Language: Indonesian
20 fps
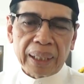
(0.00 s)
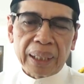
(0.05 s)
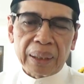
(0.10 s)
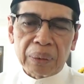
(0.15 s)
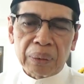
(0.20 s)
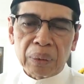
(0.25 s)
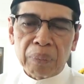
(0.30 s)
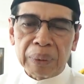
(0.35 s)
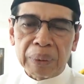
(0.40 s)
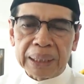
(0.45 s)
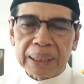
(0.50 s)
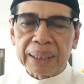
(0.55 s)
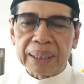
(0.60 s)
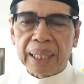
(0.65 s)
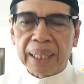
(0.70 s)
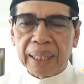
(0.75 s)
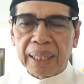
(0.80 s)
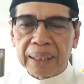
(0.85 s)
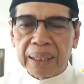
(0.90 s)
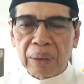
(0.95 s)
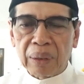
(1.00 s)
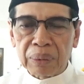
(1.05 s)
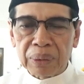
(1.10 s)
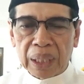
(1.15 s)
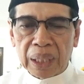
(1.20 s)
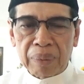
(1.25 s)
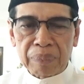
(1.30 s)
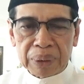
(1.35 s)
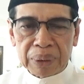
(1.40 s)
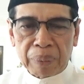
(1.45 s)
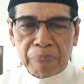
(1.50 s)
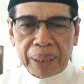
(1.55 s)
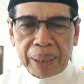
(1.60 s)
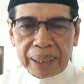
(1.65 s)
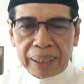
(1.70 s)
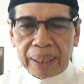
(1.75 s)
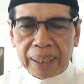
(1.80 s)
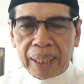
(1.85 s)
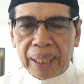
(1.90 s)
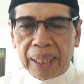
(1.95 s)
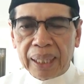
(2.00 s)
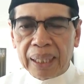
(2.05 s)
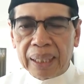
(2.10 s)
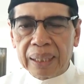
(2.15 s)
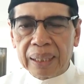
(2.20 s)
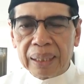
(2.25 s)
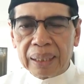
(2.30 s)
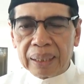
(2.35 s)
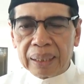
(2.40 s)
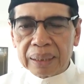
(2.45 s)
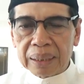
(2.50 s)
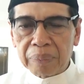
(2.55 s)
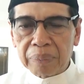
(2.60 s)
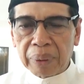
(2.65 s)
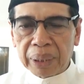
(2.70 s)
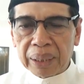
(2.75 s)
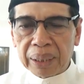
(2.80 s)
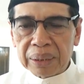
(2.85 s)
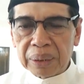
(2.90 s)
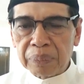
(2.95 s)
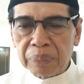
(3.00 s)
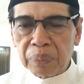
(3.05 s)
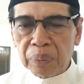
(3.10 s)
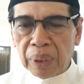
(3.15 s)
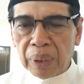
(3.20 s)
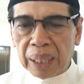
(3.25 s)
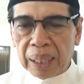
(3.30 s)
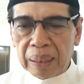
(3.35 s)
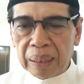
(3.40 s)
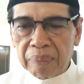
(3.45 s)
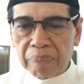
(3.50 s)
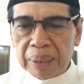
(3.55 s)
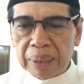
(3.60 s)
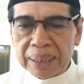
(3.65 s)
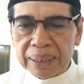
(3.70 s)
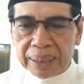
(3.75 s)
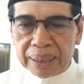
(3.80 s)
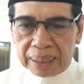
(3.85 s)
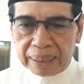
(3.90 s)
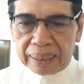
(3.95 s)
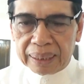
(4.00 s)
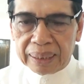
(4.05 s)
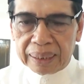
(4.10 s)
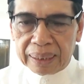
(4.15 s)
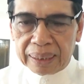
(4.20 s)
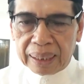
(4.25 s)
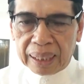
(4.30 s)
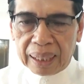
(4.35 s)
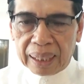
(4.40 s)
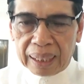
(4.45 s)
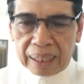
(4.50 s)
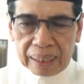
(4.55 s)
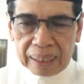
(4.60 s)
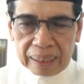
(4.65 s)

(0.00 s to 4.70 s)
Dari Masjid Raya Darussalam Samarinda, GATV Kaltim, Nadia Akbar